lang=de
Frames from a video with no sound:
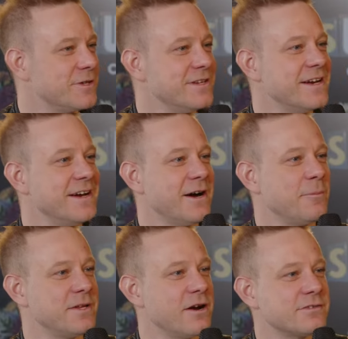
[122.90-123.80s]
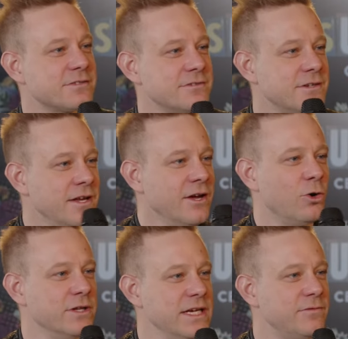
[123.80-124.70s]
oder äh, habt ihr auch so
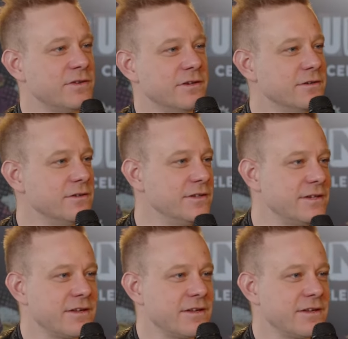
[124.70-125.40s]
Olivenöl,